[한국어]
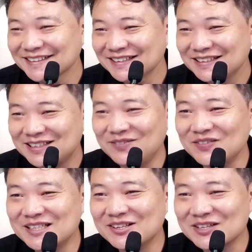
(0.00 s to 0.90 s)

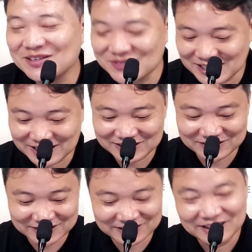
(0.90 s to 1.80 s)
김민석이
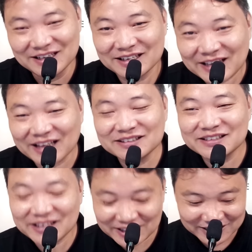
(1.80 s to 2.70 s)
입장에서는
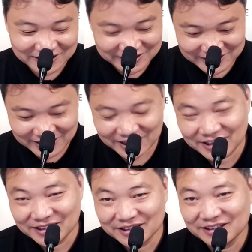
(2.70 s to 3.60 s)
걔들이 예,
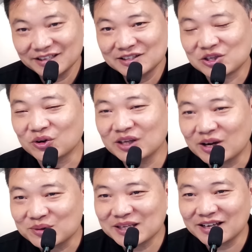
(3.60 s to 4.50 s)
적이라고
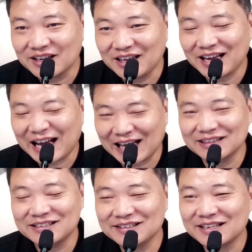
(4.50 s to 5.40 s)
생각이 안
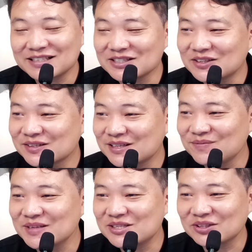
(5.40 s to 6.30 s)
들겠죠.
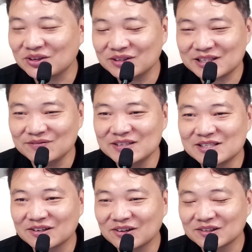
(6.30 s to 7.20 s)
김민석이
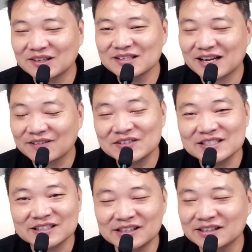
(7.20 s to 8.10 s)
김민석이 어떤
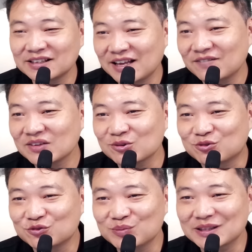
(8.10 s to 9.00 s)
사람인지는 대한민국
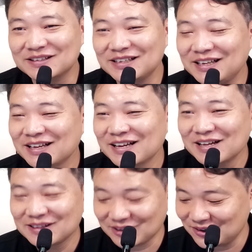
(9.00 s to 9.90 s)
국민들이
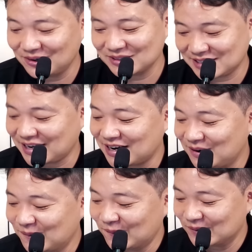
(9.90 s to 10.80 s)
더 잘
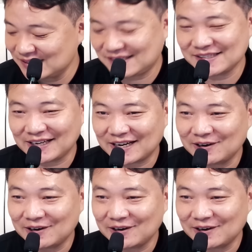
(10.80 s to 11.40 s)
알고 있으니까요.